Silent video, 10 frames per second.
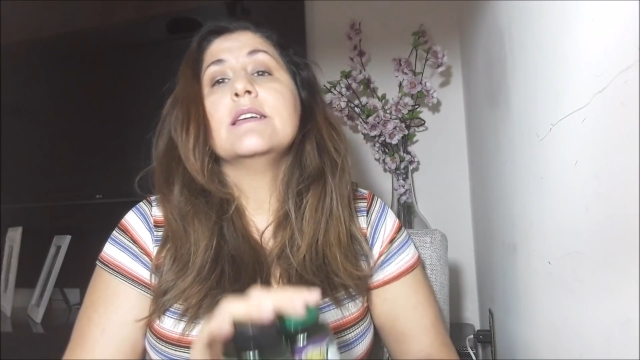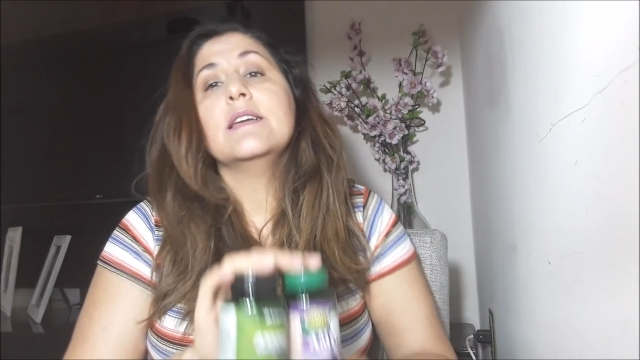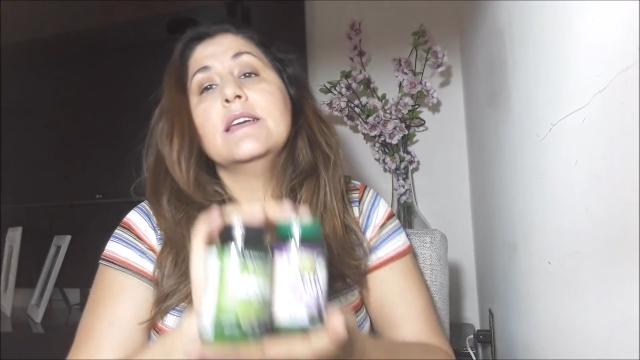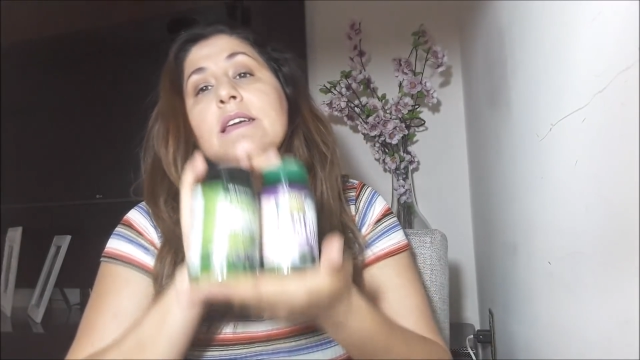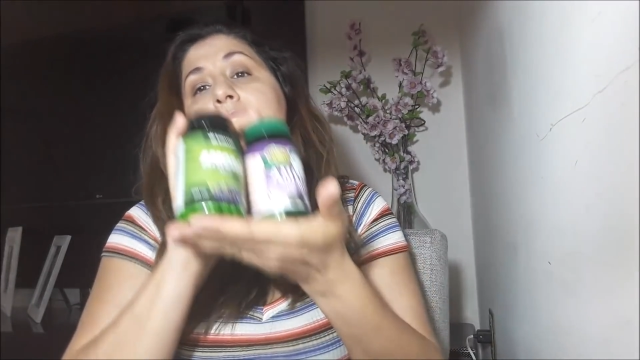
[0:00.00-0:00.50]

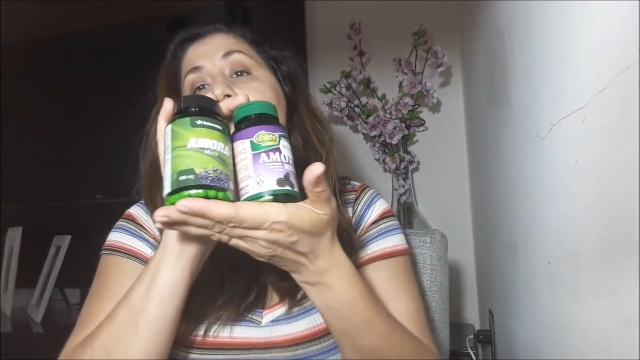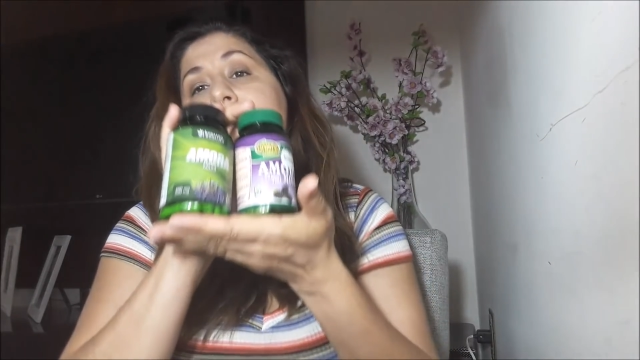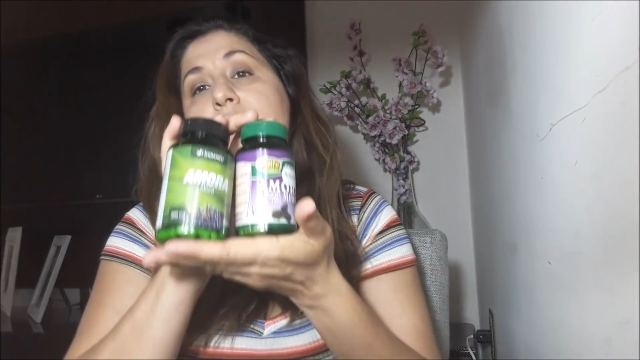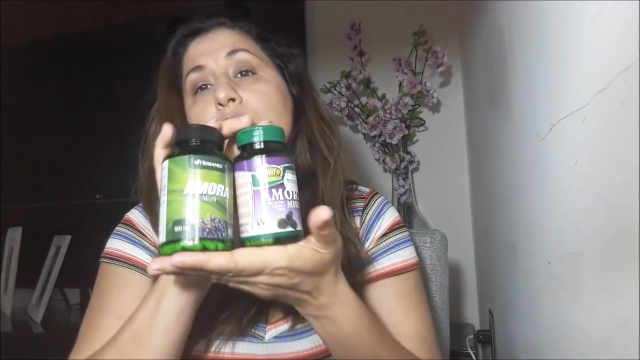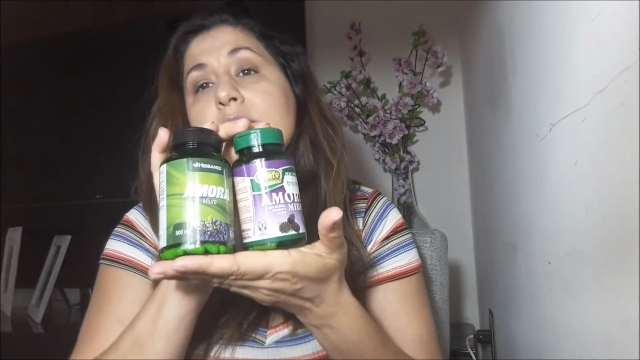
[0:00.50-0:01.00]
E
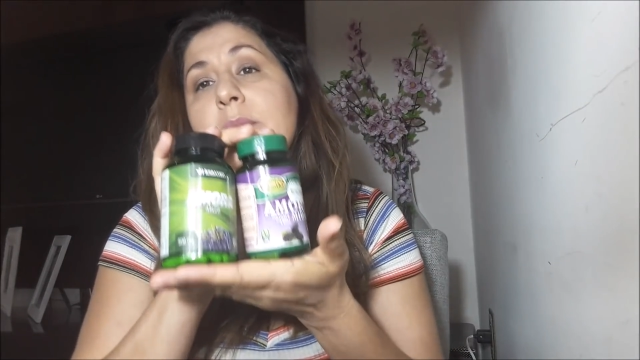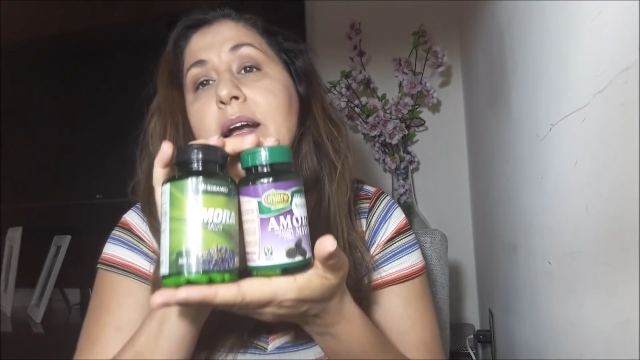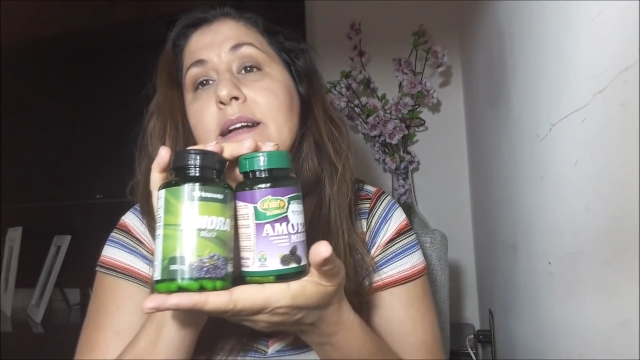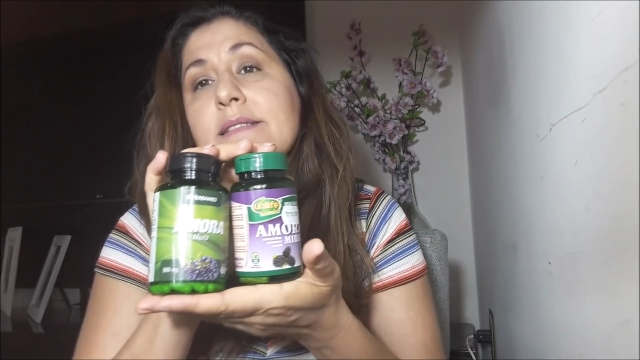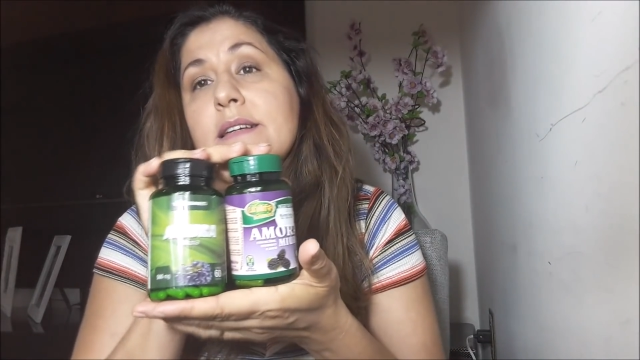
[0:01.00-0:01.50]
essas duas
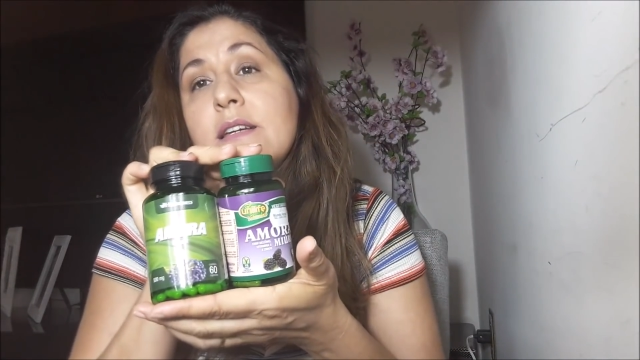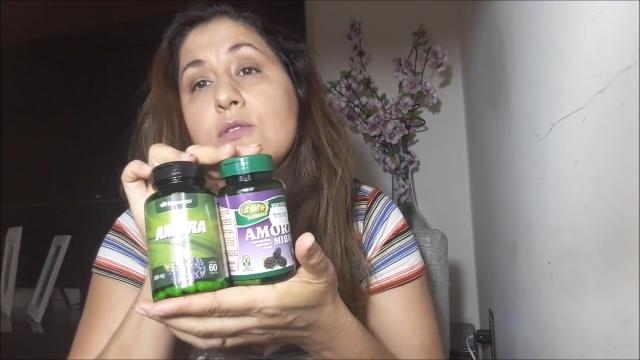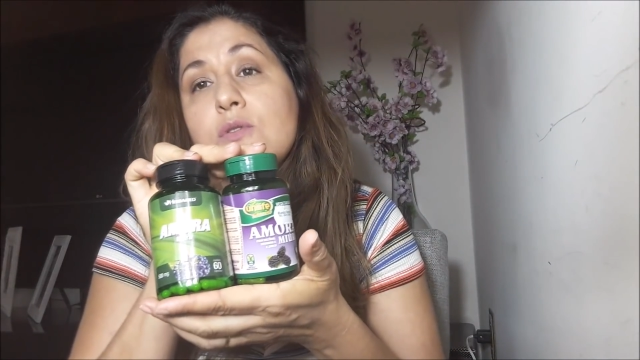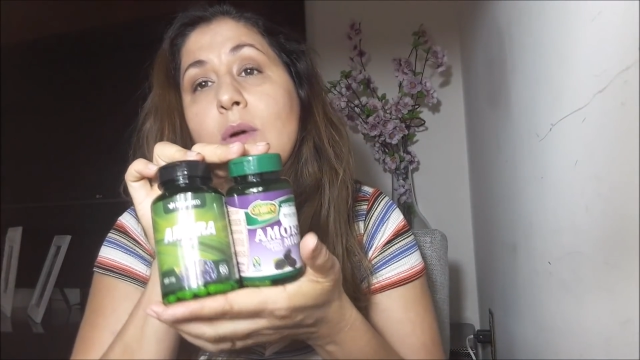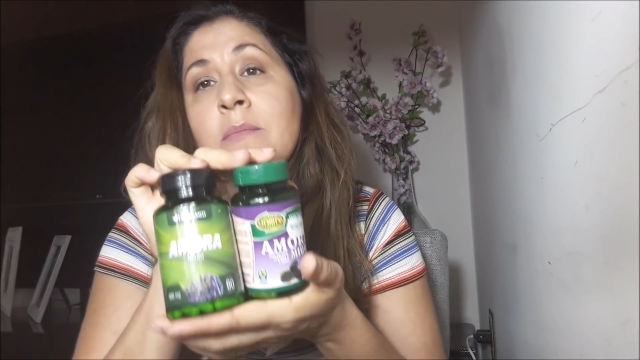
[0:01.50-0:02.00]
marcas aqui eu
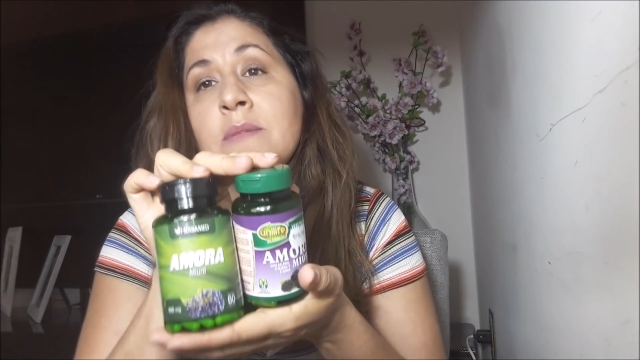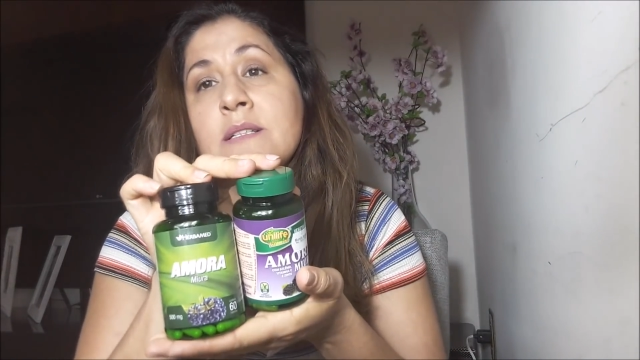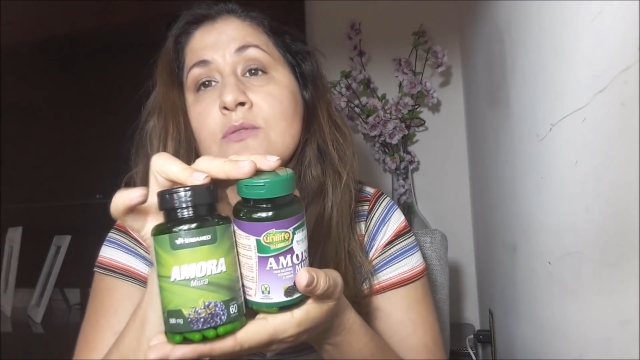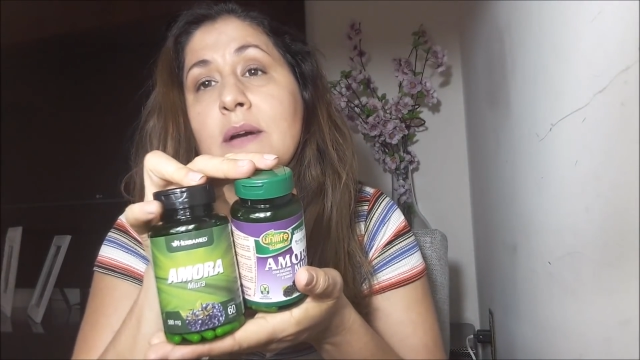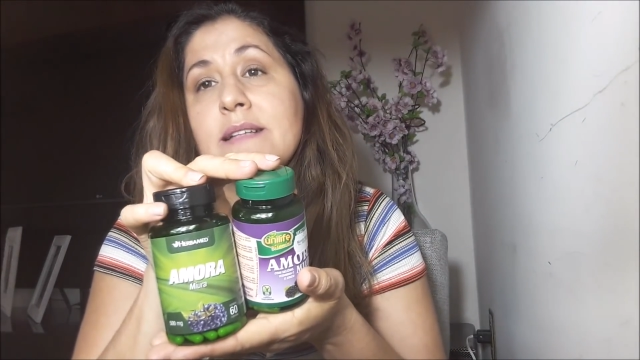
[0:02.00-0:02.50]
estou
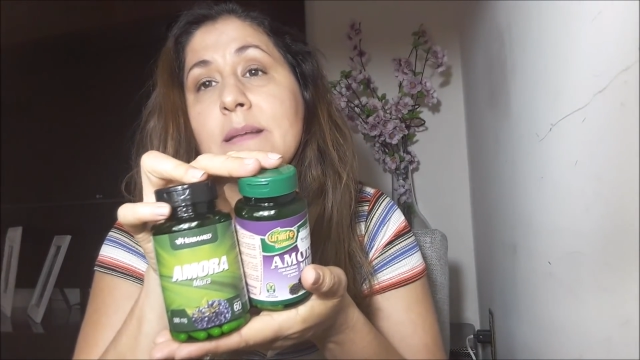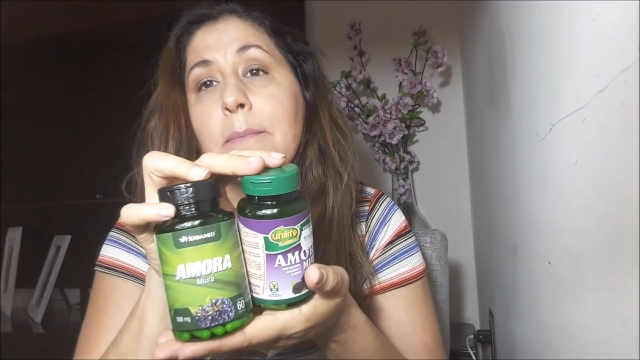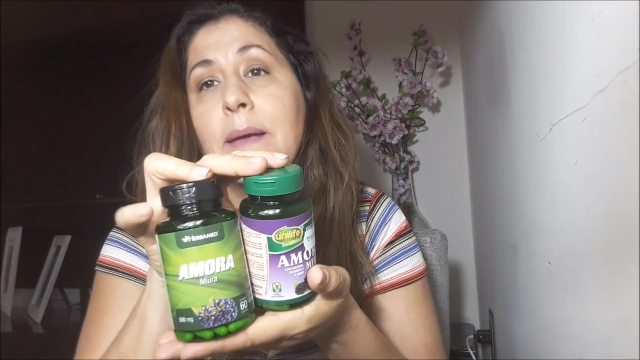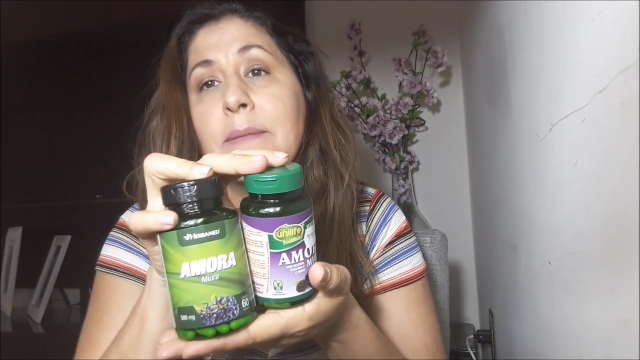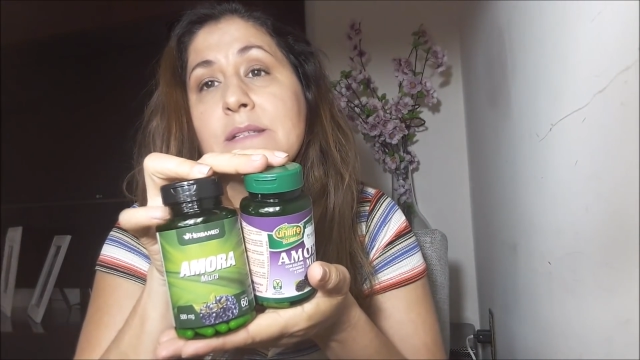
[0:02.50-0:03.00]
amando. Essa é
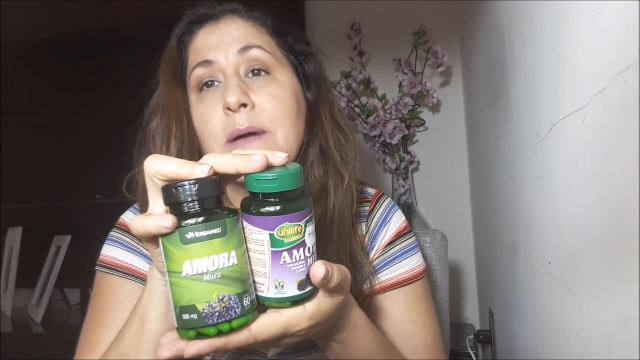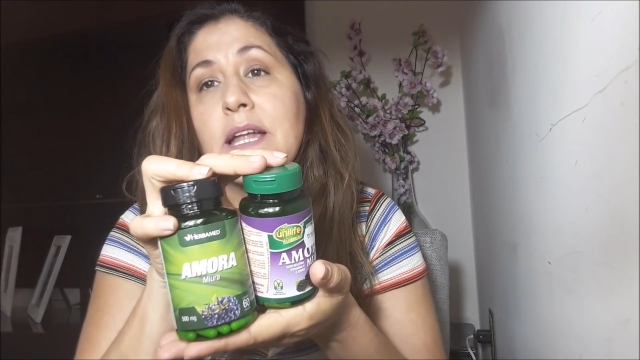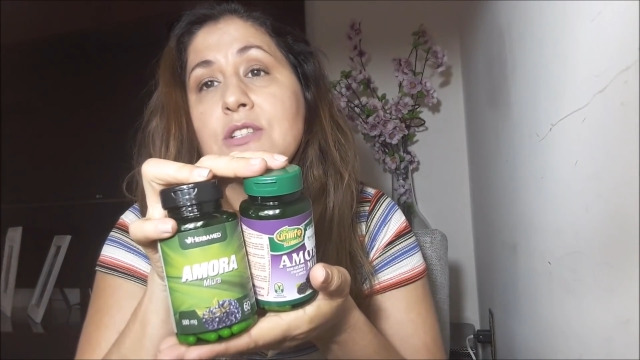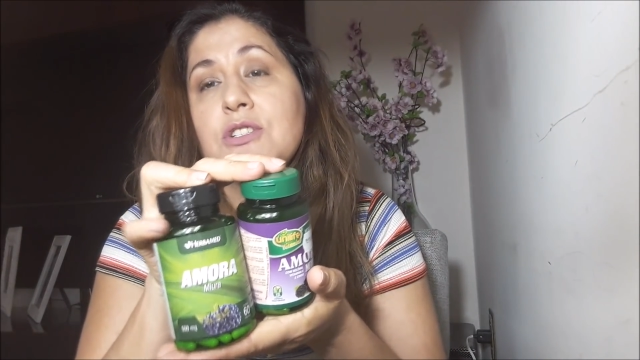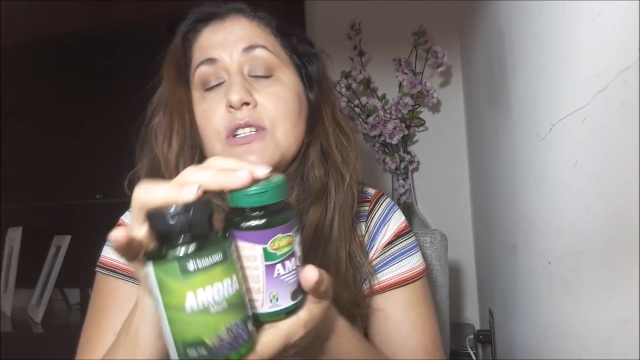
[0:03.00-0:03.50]
bem mais
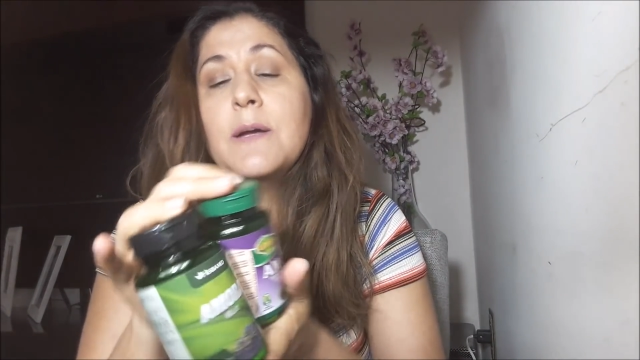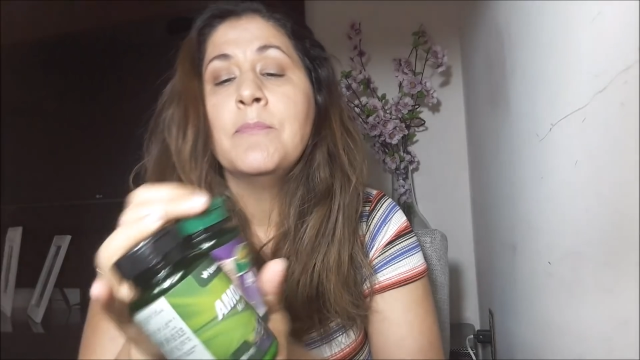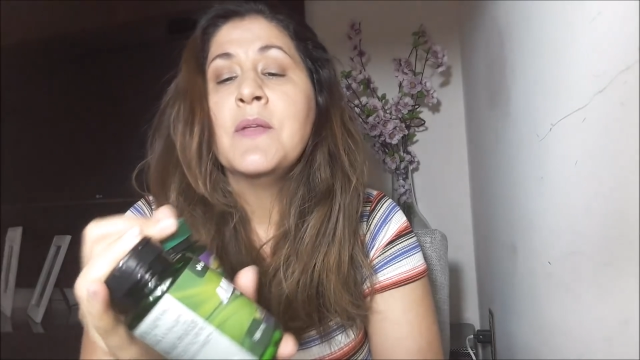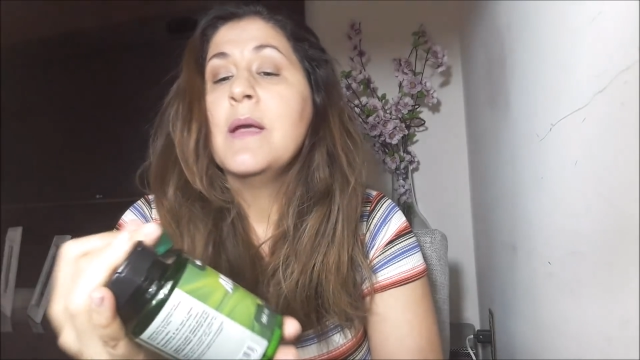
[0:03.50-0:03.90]
baratinha,